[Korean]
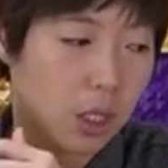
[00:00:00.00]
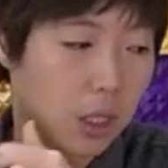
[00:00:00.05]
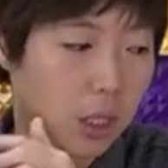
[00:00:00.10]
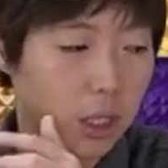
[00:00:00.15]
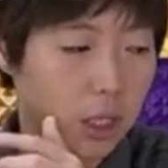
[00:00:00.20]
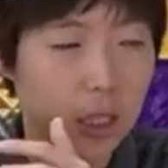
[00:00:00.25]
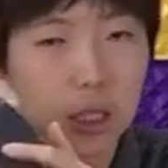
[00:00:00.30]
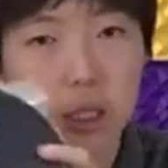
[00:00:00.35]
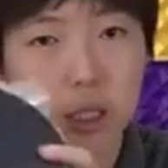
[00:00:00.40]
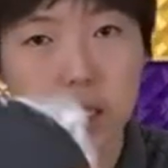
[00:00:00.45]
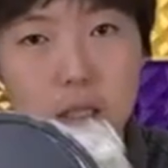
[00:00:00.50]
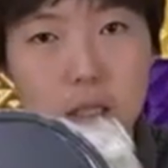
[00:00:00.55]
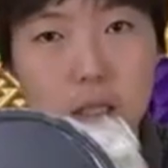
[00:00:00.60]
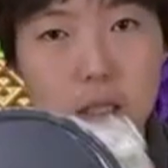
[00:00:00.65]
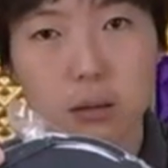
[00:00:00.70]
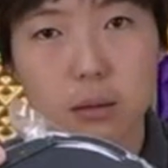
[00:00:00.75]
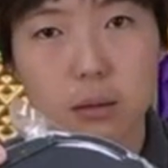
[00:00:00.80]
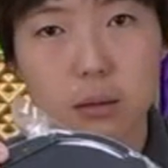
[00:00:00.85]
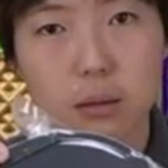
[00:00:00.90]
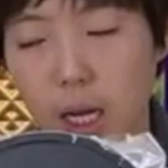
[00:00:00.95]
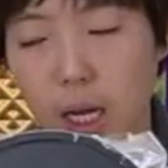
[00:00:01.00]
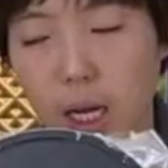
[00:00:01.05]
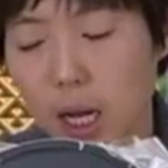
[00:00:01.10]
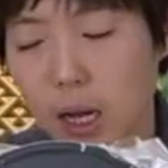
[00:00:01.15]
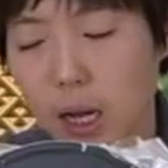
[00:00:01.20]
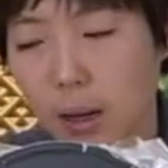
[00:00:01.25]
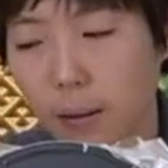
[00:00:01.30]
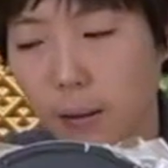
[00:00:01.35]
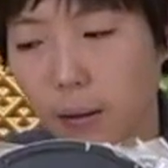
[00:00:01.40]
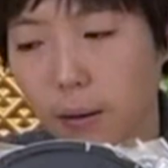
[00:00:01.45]
지금
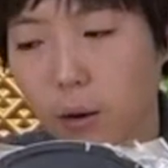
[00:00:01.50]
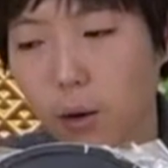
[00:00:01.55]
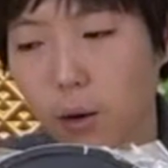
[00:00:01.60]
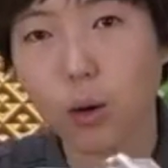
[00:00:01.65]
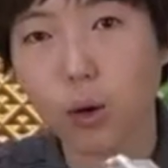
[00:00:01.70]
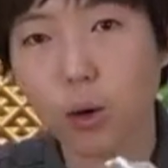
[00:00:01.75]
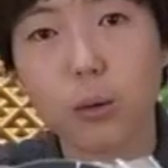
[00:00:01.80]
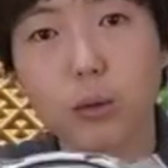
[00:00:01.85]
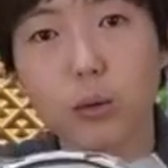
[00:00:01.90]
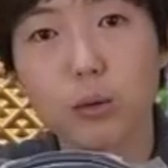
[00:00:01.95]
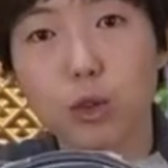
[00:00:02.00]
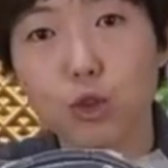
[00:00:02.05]
얘가 어,